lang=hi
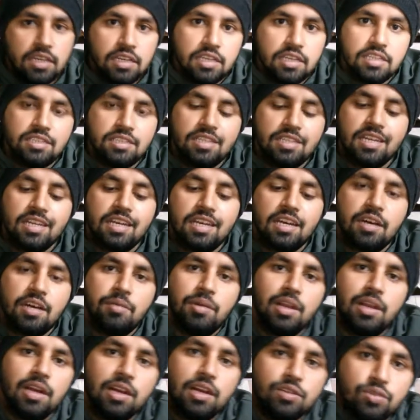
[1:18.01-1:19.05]
इस तरीके का
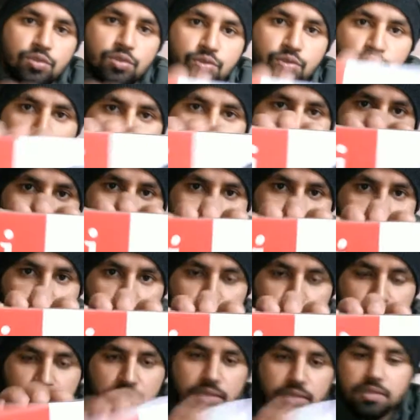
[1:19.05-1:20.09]
मिलेगा दोस्तों आपको
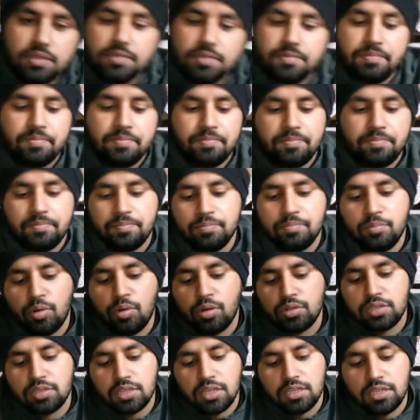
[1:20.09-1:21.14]
माउस
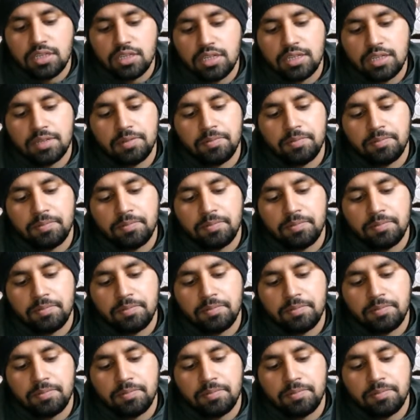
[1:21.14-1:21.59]
बॉक्स के अंदर